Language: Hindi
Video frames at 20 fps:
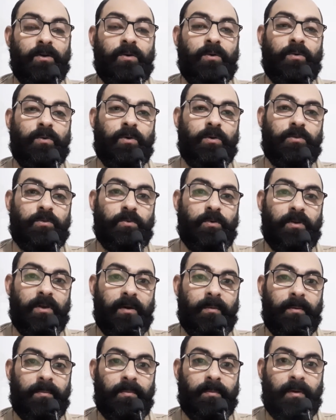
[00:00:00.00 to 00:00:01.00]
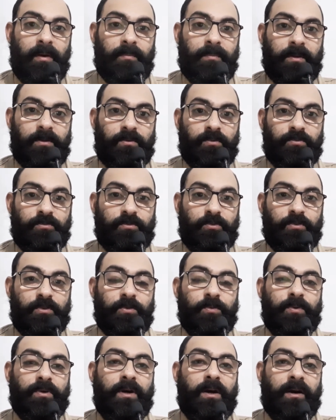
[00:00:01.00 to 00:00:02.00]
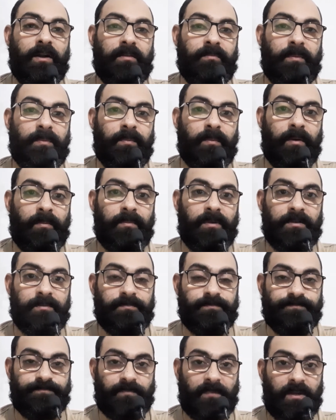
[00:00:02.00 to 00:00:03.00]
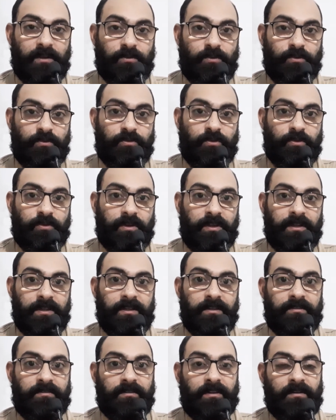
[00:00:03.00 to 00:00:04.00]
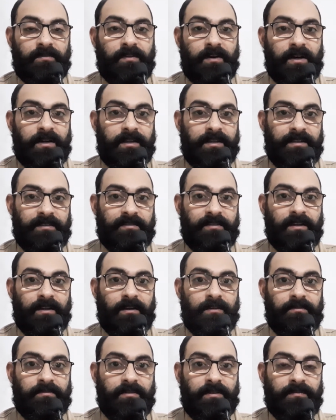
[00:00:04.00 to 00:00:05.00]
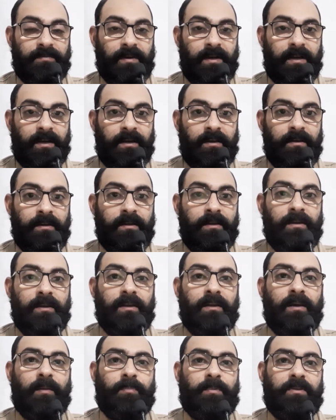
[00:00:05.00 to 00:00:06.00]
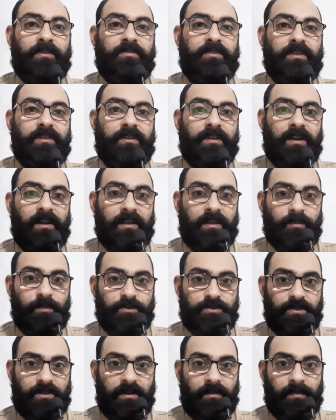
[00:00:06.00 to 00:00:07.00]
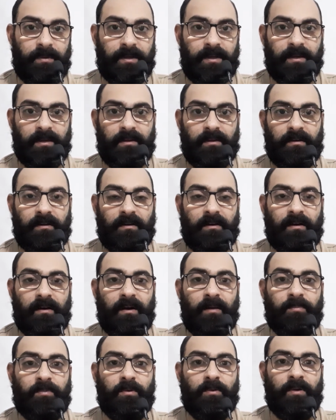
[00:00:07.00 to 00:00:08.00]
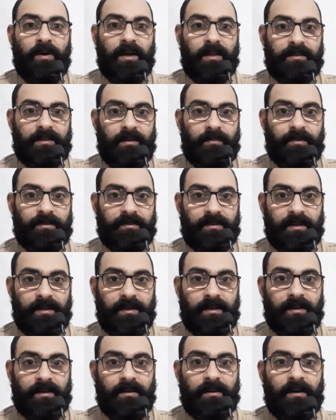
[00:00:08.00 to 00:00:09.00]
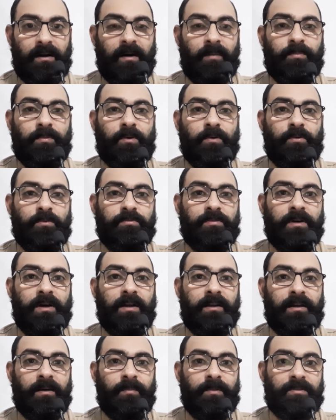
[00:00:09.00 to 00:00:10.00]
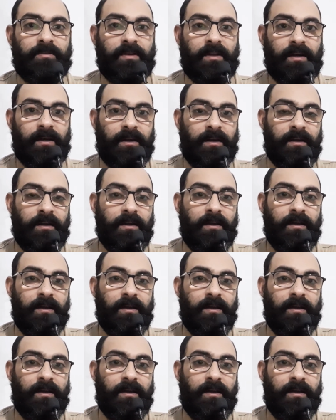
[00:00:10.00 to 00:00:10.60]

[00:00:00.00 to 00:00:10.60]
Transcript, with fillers: उनको दुनिया में भी मामला दुरुस्त होते हैं उनके आखिरत में भी मामला दुरुस्त होते हैं यानी इस्तफ़ार एक इस तरह का वजीफ़ा है कि आप किसी तरह की मुश्किल में हैं आपको औलाद का मसला है आपको रोज़गार का मसला है